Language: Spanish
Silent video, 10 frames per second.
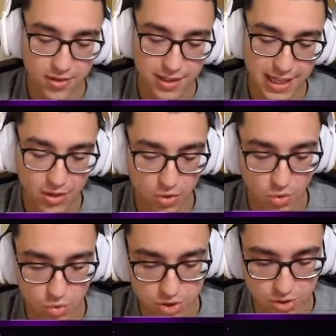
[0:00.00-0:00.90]
Qué
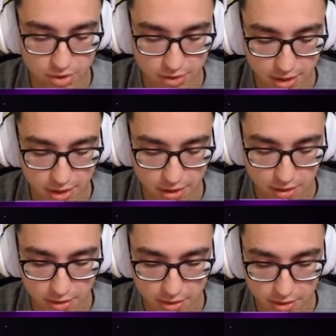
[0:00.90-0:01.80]
injusto,
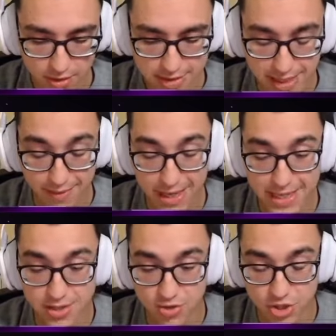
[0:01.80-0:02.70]
tío.
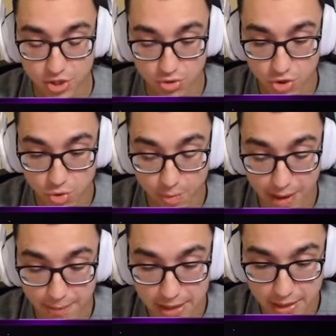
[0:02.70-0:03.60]
Chavales, no es, culpa
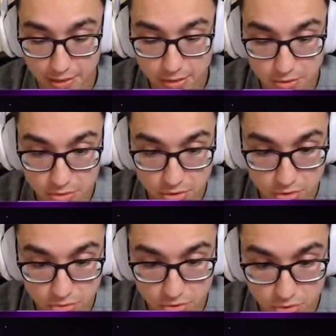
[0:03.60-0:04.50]
mía, tío
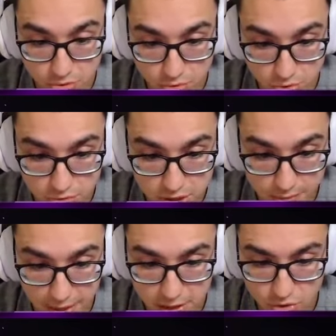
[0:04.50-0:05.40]
no, Se me
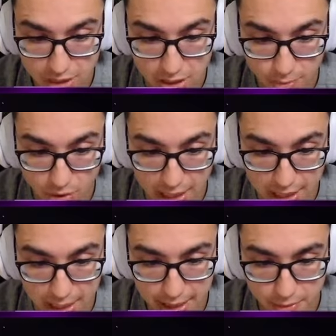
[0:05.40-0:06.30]
ha desconectado por la
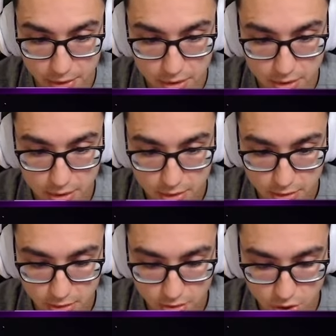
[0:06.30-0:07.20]
cara, bro
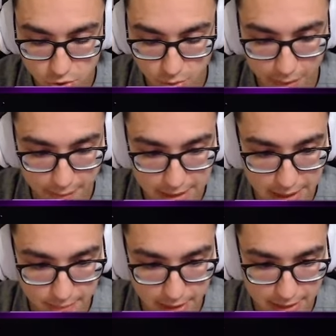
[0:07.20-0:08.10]
No es culpa mía
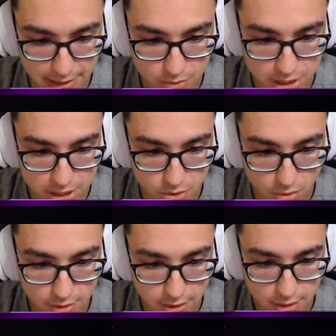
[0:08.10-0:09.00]
Vale, tenemos casi
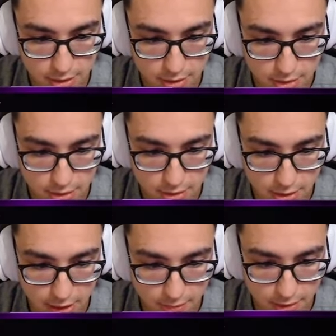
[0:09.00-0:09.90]
ulti
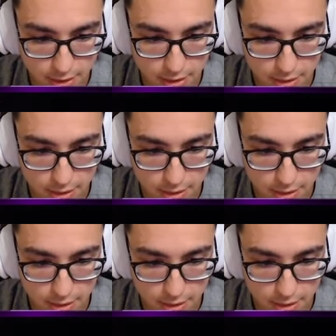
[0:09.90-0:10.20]
A ver